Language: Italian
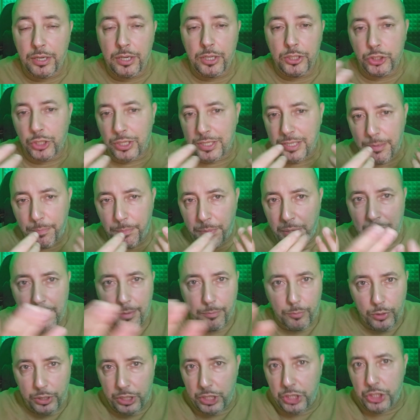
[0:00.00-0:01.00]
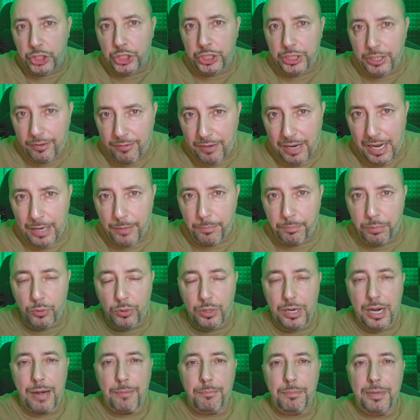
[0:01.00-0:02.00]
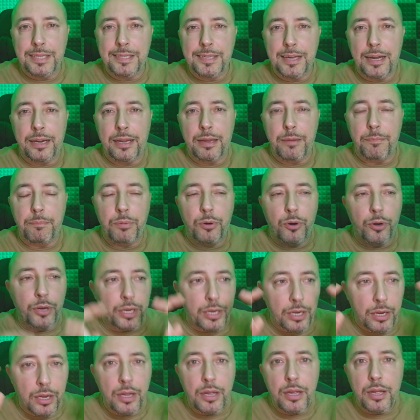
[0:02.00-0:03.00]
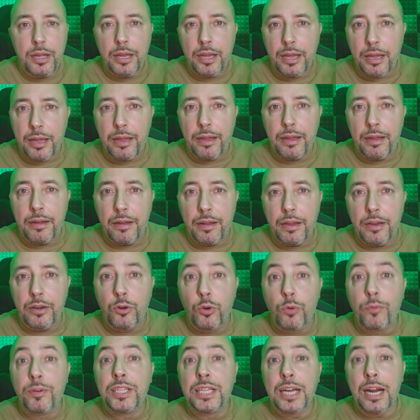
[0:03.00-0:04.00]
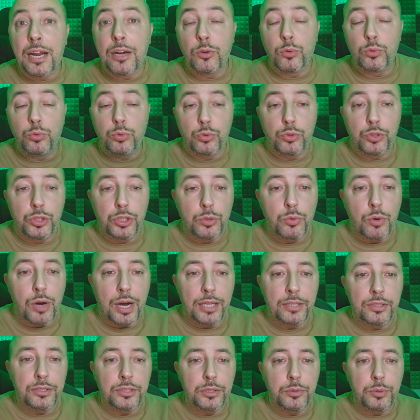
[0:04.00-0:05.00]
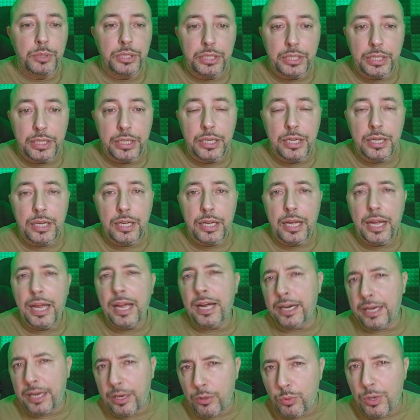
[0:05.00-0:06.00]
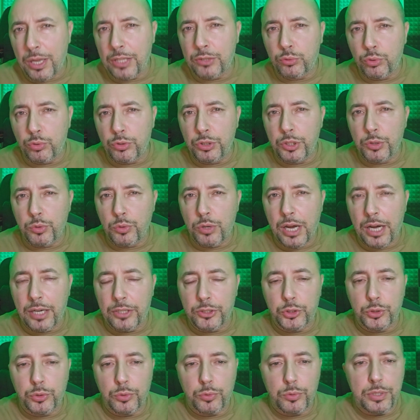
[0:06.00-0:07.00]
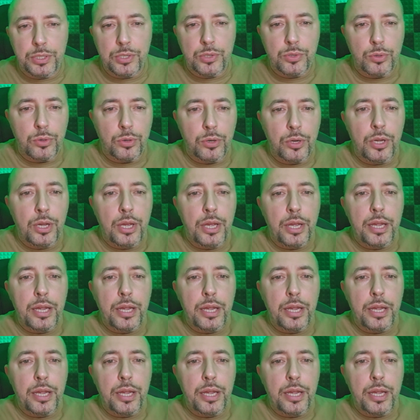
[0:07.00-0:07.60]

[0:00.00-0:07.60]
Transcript: cioè sappiamo chi ci avrà al programma sa che poi eh, lo vedranno tutti quanti, quindi è anche un atto di coraggio questo.